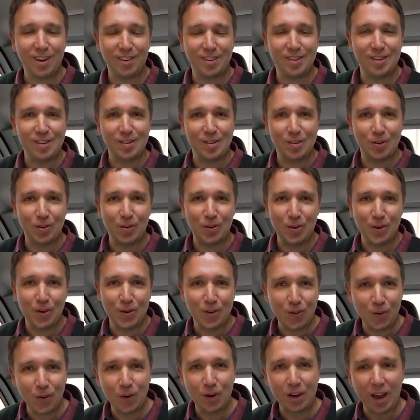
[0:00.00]
lassen zu
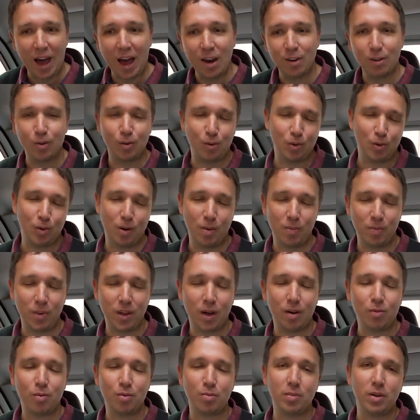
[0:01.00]
können und anzukommen,
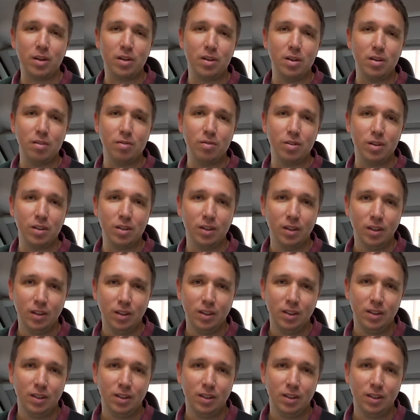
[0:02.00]
da wo man hin will.